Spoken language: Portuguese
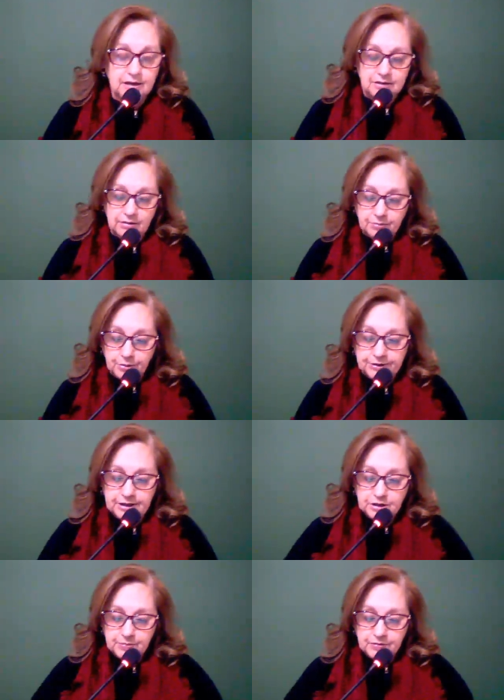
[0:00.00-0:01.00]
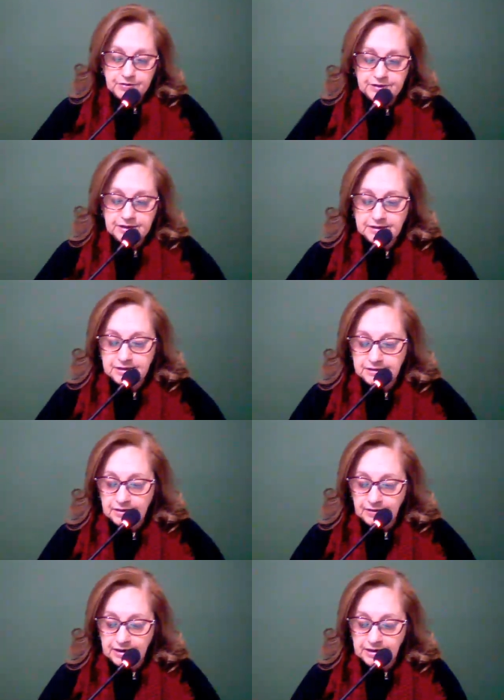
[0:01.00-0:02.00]
Então é importante para vocês que
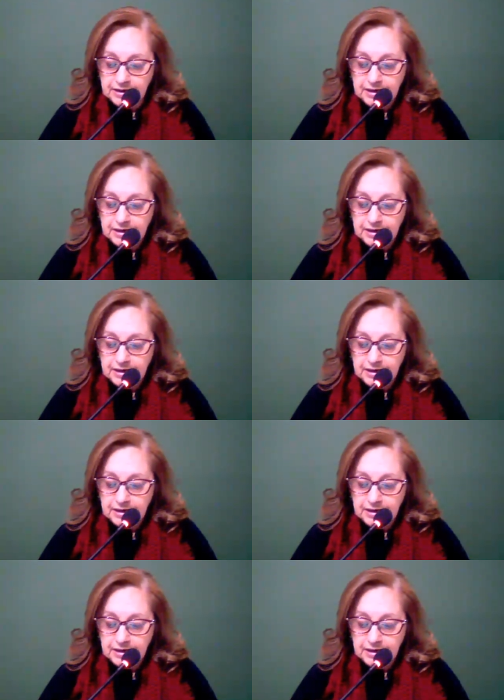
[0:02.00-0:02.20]
estão aí,